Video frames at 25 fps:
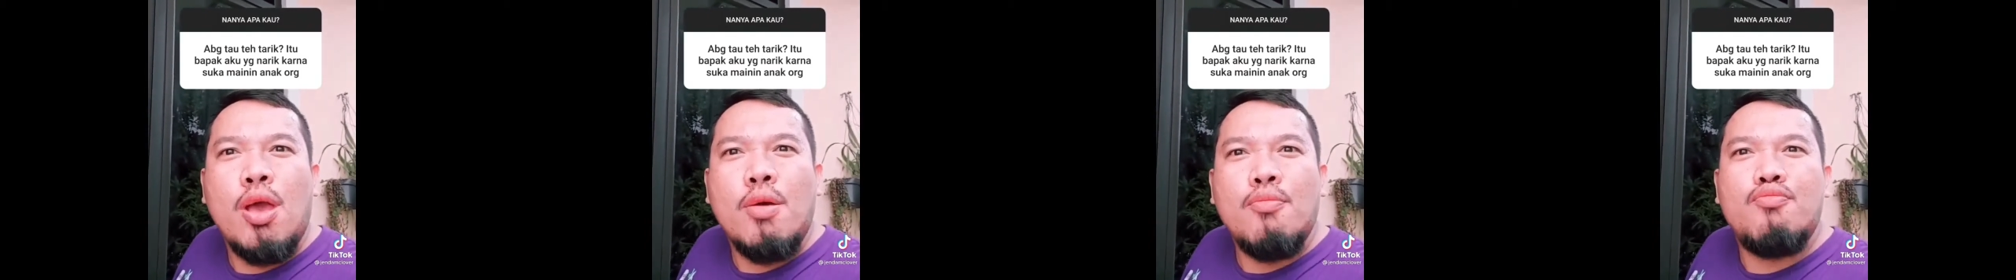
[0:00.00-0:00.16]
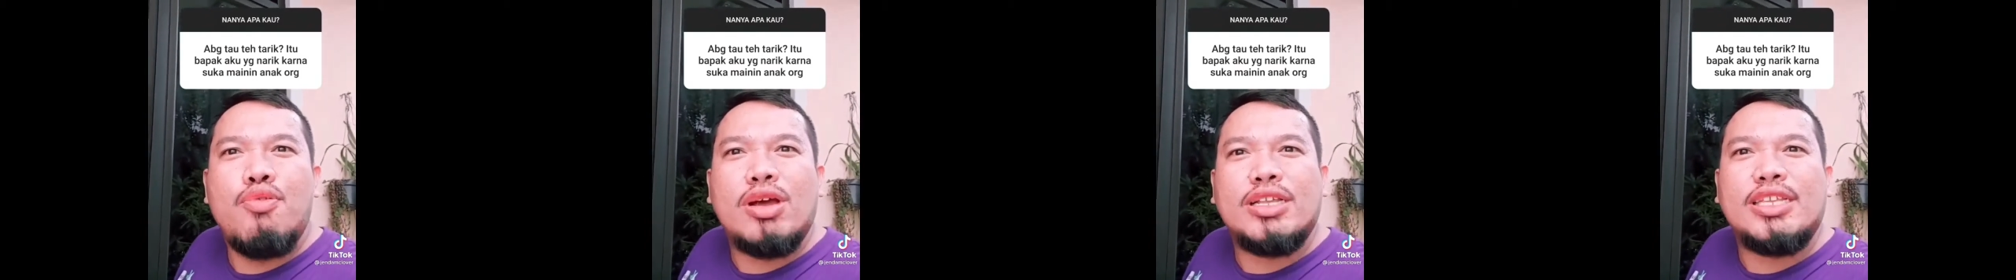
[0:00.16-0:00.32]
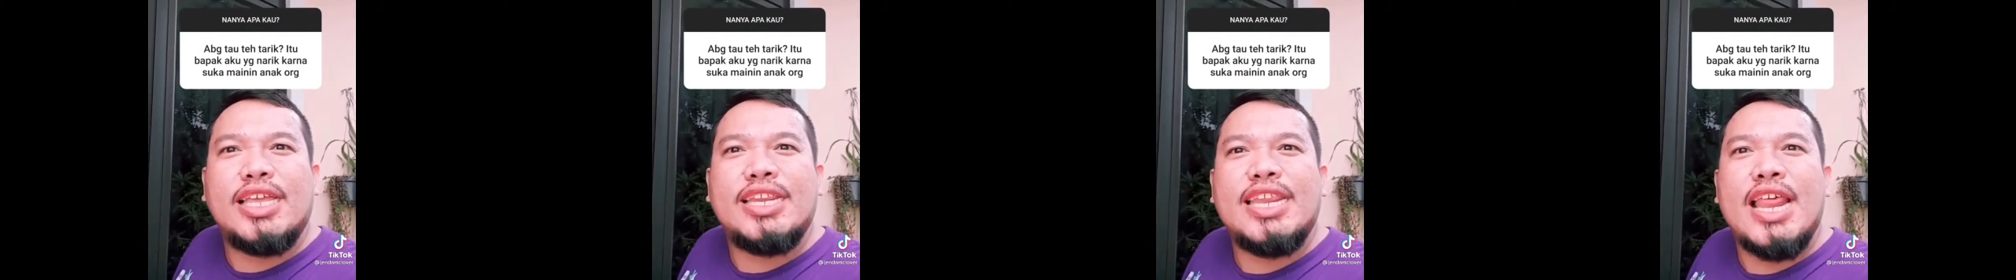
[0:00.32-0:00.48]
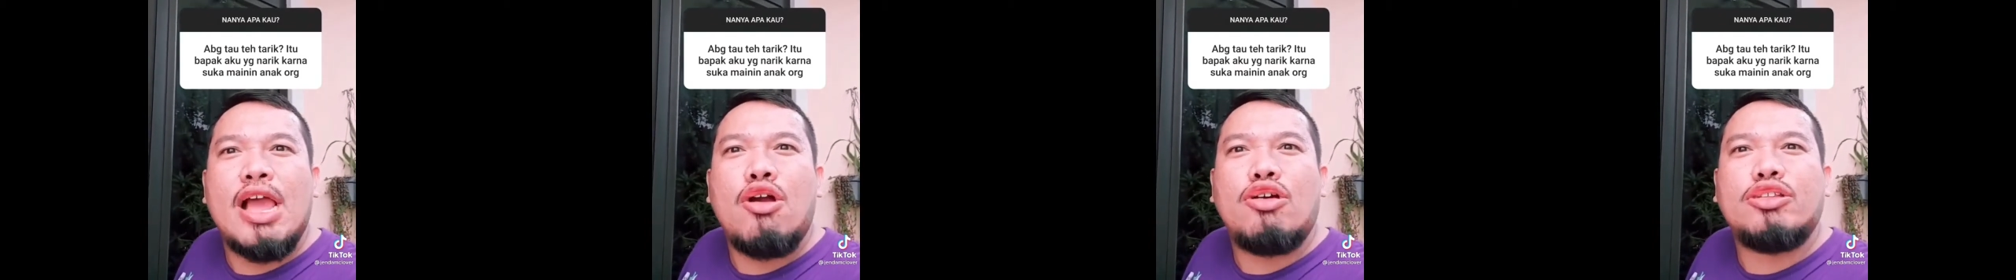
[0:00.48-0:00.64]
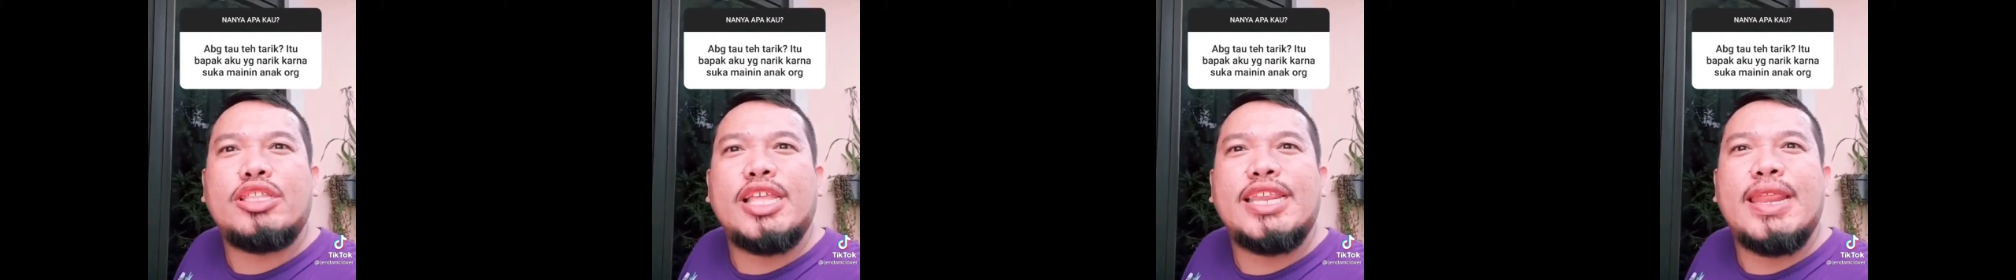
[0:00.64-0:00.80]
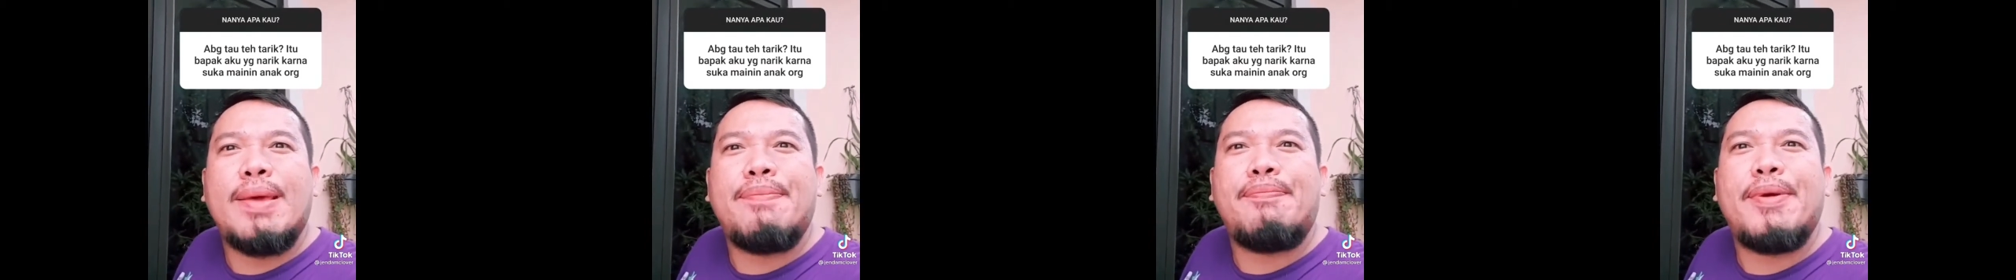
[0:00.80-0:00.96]
buat jadi
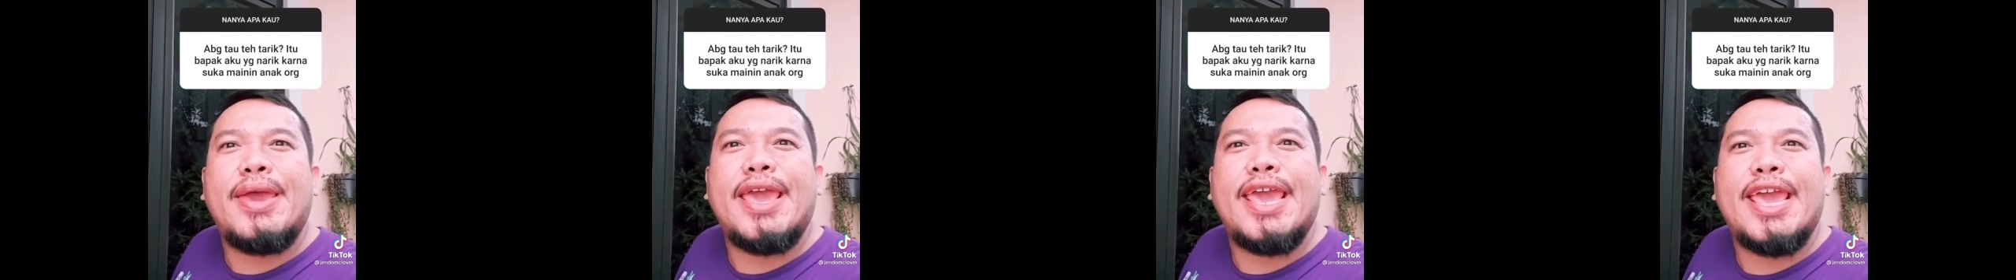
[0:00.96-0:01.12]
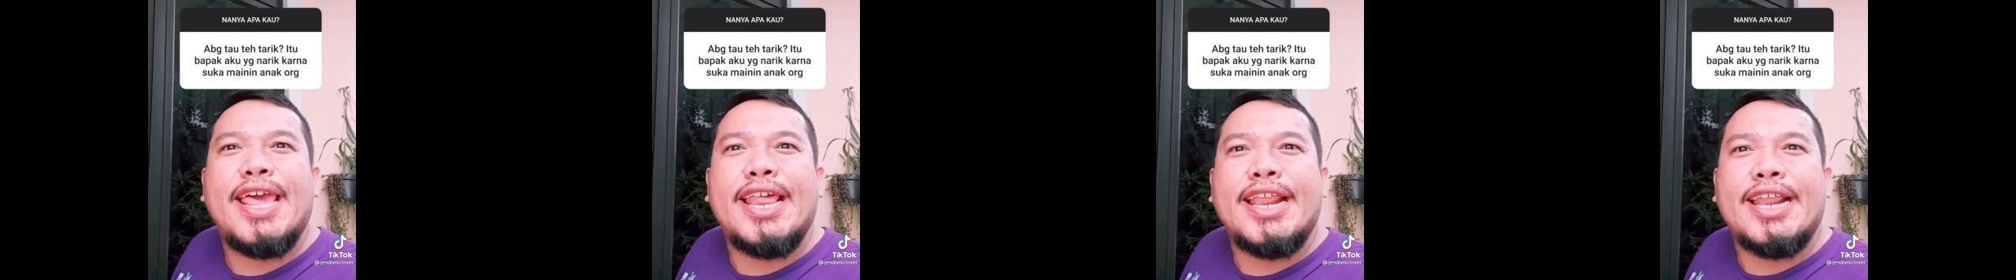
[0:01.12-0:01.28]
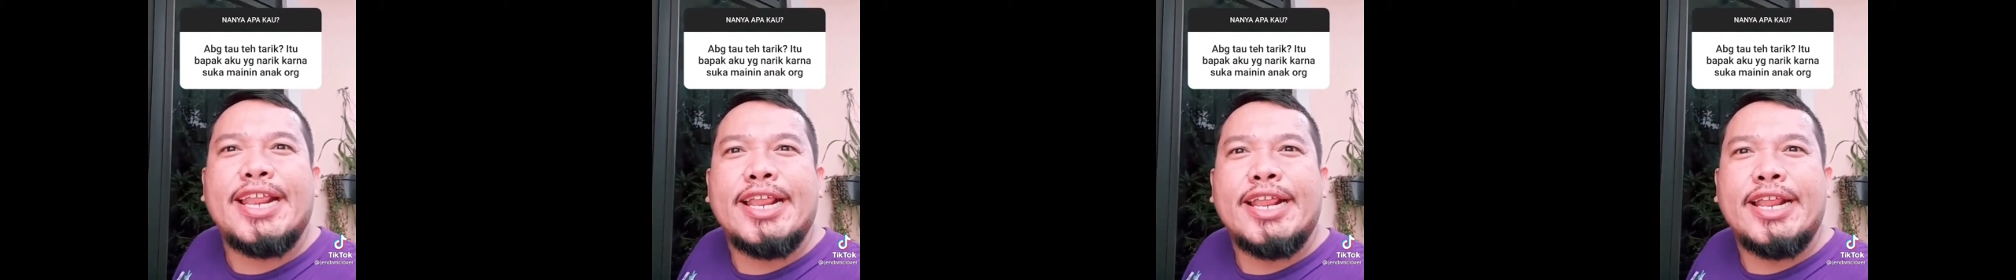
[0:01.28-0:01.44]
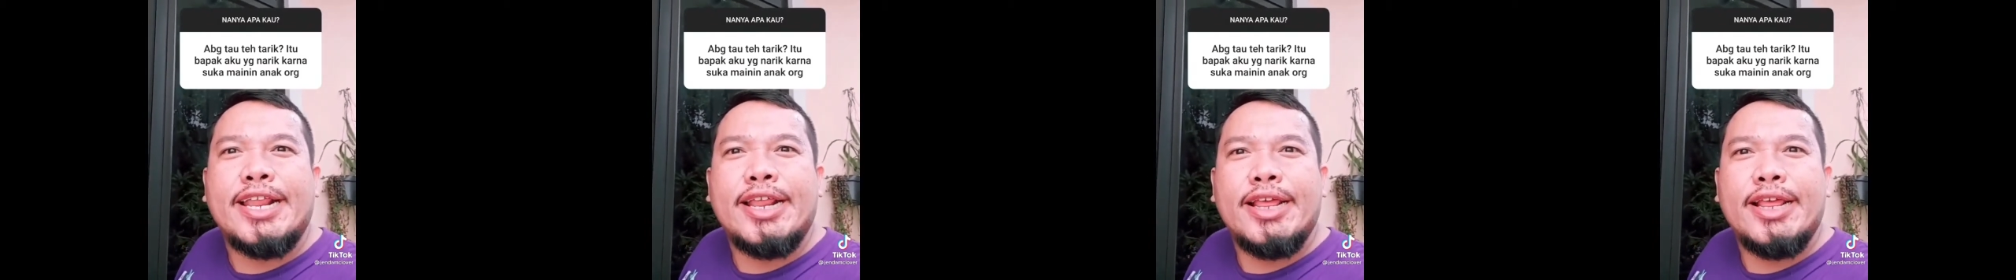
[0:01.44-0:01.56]
anggota DPR.